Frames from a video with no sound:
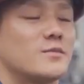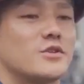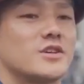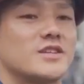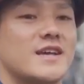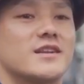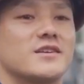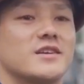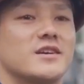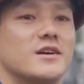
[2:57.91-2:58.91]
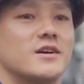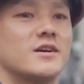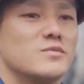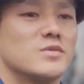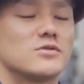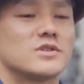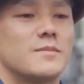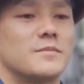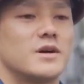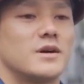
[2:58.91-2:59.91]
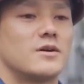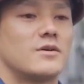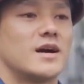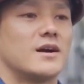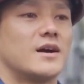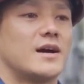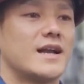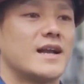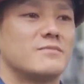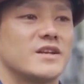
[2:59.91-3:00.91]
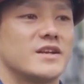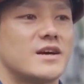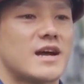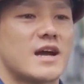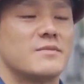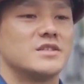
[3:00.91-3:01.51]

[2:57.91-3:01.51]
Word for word: một thời gian thì với mức thu nhập khoảng hai mươi lăm đến hai mươi